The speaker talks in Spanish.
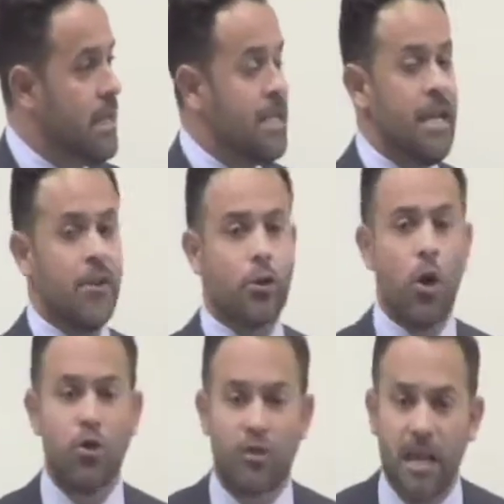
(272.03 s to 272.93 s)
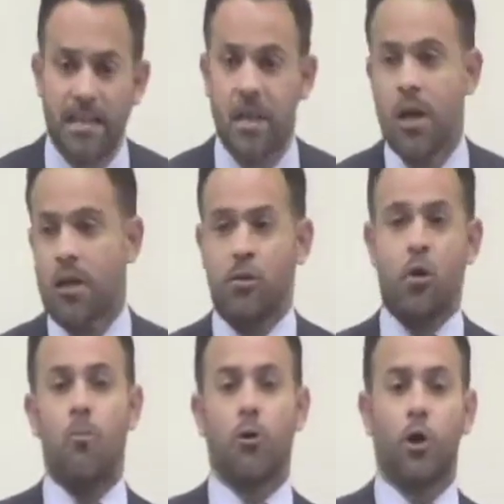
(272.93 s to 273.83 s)
Y entonces,
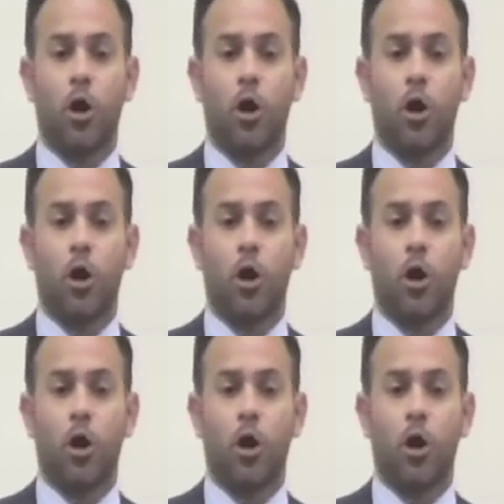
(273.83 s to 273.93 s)
como no